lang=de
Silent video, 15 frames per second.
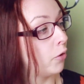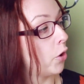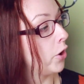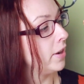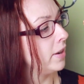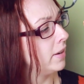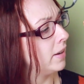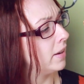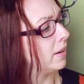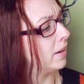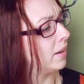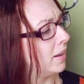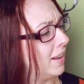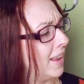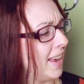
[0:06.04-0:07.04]
von
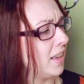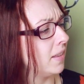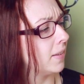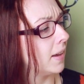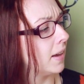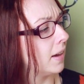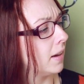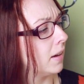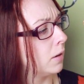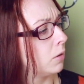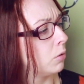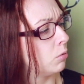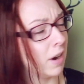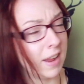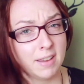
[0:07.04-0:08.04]
Laser
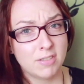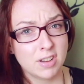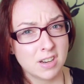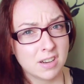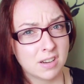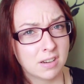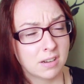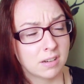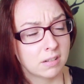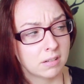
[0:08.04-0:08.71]
Raven.